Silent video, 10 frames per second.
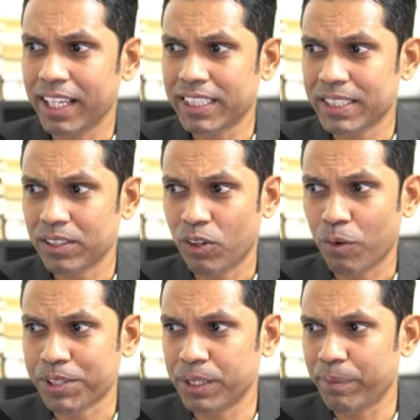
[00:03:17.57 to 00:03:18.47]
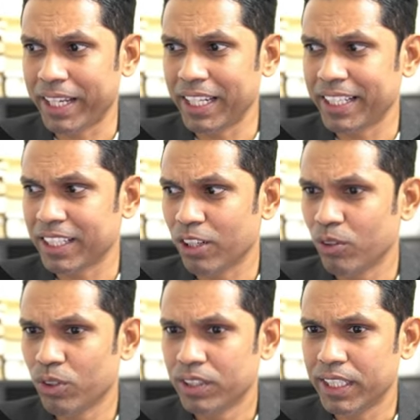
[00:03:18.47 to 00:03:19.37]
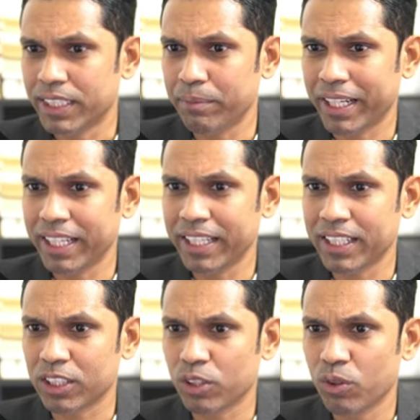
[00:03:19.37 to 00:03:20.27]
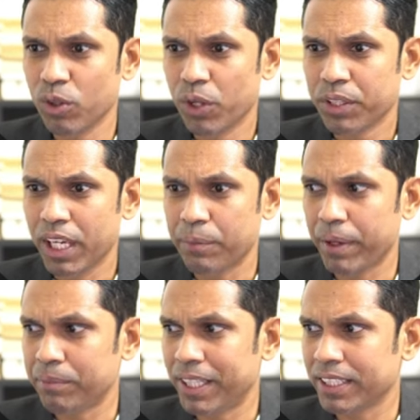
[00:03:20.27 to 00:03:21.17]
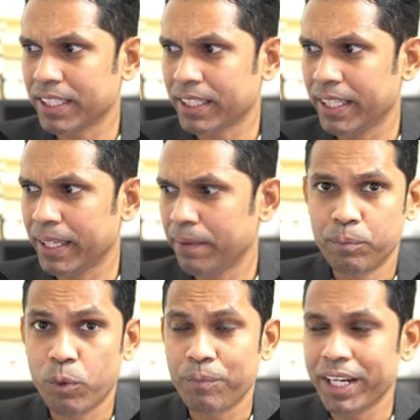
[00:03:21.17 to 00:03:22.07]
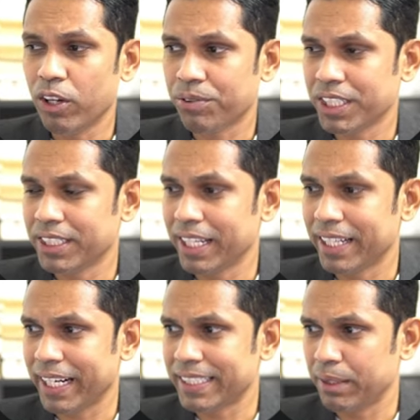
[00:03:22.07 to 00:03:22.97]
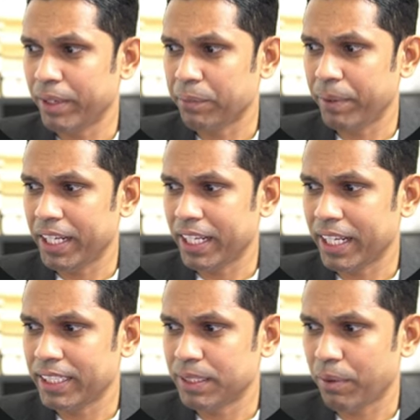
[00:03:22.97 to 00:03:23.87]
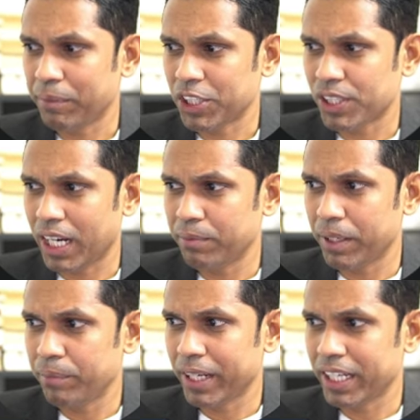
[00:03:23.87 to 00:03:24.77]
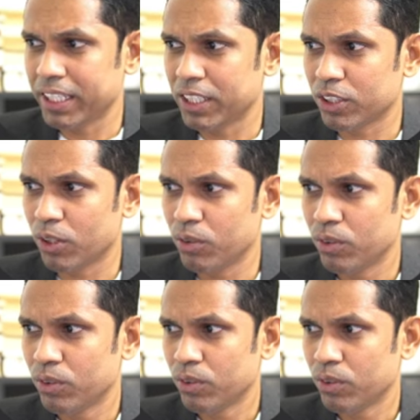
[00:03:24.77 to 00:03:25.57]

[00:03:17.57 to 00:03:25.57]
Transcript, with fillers: इस ऑप्शन पे क्लिक कर रहा हूँ जैसे मैं क्लिक करता हूँ यहाँ पे आप देख सकते हैं प्रूफ रीड ऑप्शन के लिए राइट साइड में एक पेन आ रहा है जिसमें मैं स्टार्ट बटन पे क्लिक करता हूँ